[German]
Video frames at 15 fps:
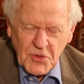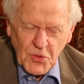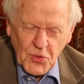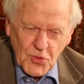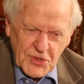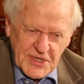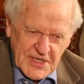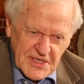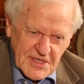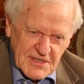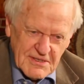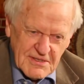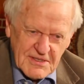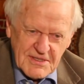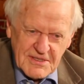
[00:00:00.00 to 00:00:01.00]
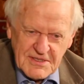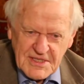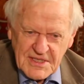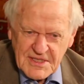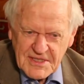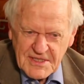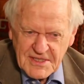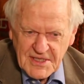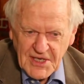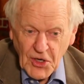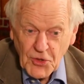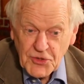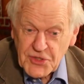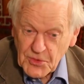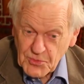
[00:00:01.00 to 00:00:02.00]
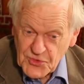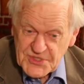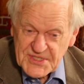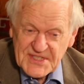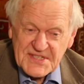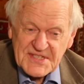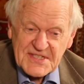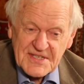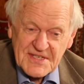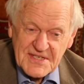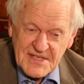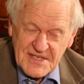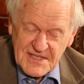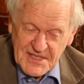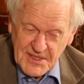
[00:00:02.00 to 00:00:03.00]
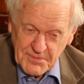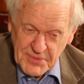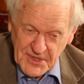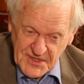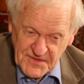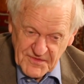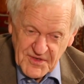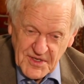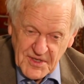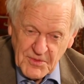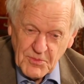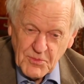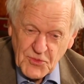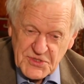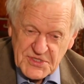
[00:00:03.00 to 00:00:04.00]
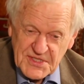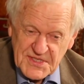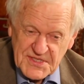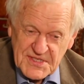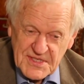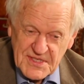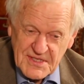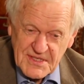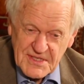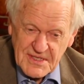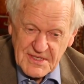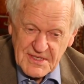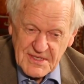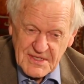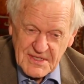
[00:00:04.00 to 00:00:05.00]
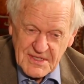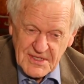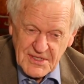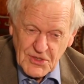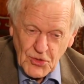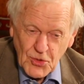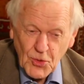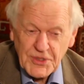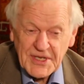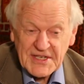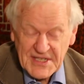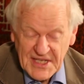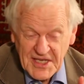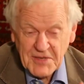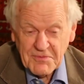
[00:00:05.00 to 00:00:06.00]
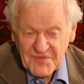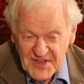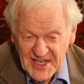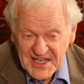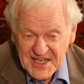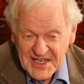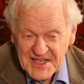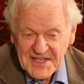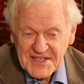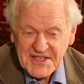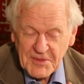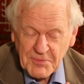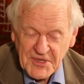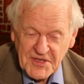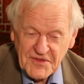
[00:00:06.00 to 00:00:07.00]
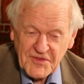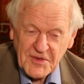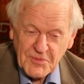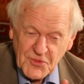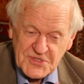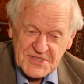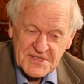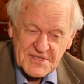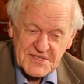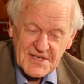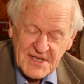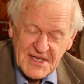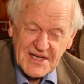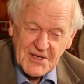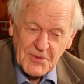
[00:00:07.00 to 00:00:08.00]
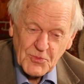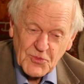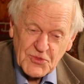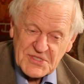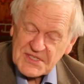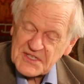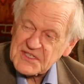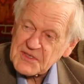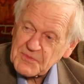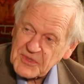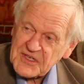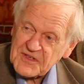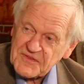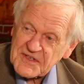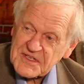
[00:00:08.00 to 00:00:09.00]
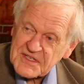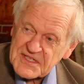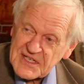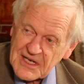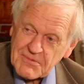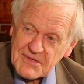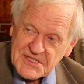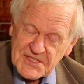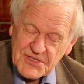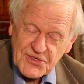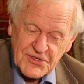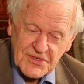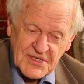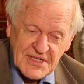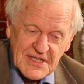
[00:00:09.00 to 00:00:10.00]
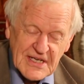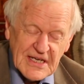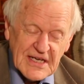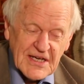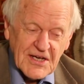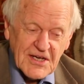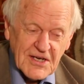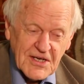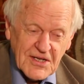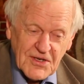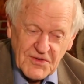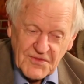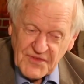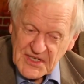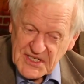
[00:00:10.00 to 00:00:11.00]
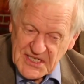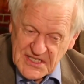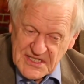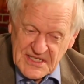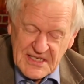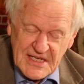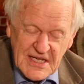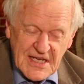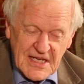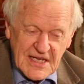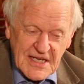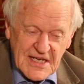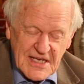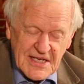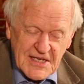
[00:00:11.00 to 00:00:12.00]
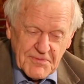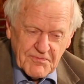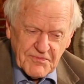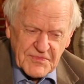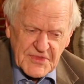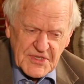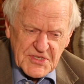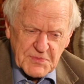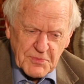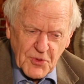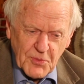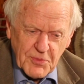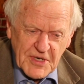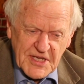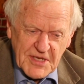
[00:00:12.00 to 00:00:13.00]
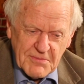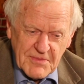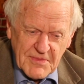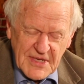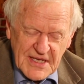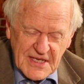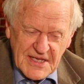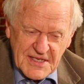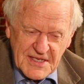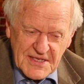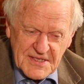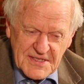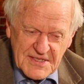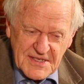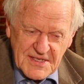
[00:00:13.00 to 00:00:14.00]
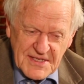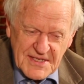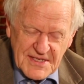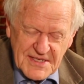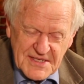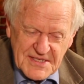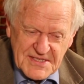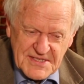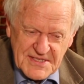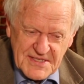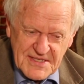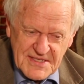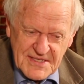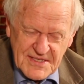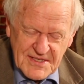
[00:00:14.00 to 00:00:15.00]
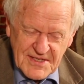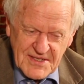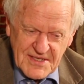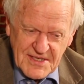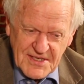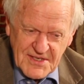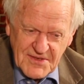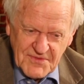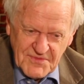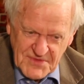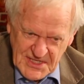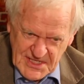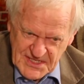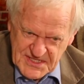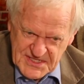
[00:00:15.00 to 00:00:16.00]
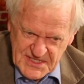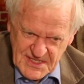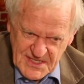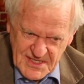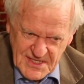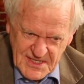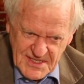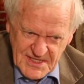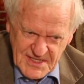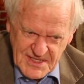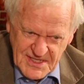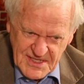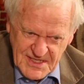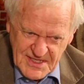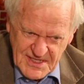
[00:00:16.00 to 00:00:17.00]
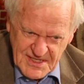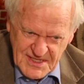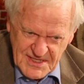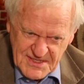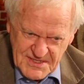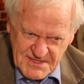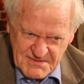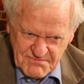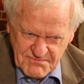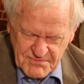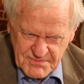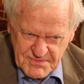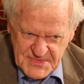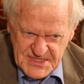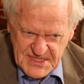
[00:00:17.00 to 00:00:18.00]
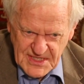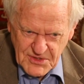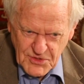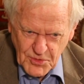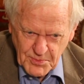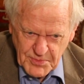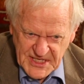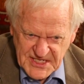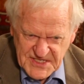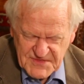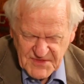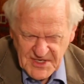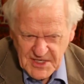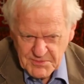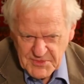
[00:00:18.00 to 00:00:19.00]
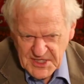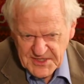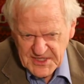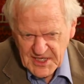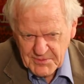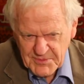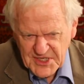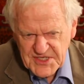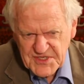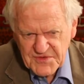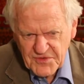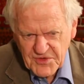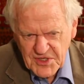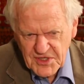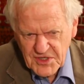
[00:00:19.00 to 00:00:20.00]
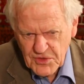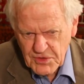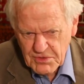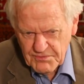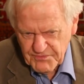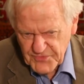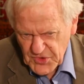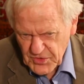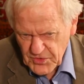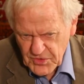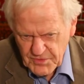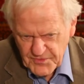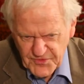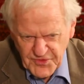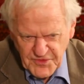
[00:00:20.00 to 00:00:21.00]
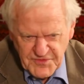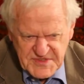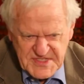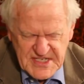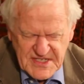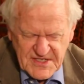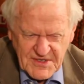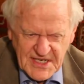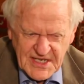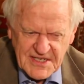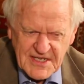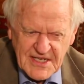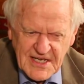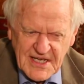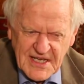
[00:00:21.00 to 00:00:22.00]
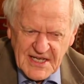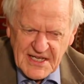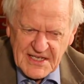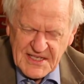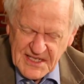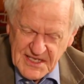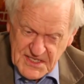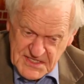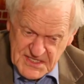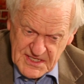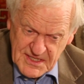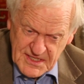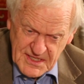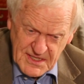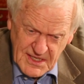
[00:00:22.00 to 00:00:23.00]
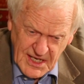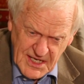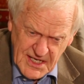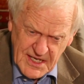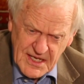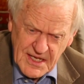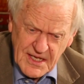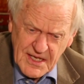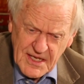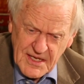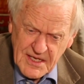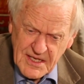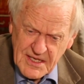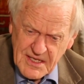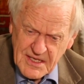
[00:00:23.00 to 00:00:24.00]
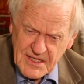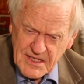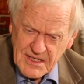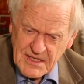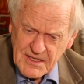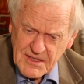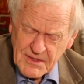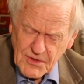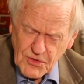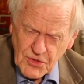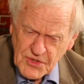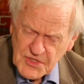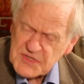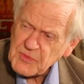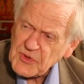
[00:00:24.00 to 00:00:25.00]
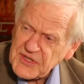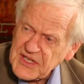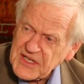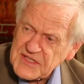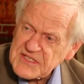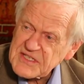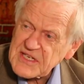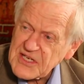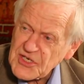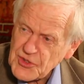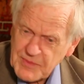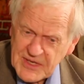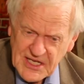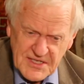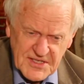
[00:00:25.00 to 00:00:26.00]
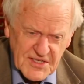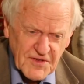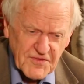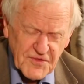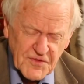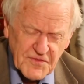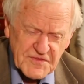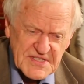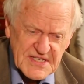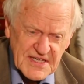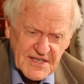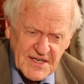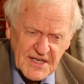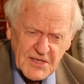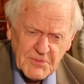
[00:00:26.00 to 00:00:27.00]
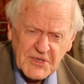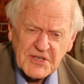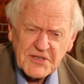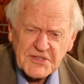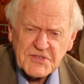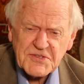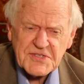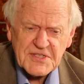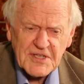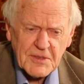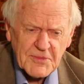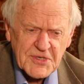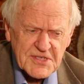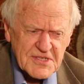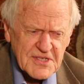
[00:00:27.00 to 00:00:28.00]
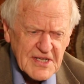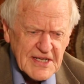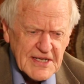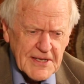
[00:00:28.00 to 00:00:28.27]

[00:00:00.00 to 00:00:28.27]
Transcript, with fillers: oder der Autor muss das, der Briefe muss das, äh, oder der Empfänger der Briefe muss es, muss diese Briefe selber zerstören und vernichten. Ähm, das Problem äh, ist äh, wirklich sehr, sehr komplex. Wir haben ja damals vor 50 Jahren den, alle äh, Korrespondenz gesperrt auf 50 Jahre. Man hat uns damals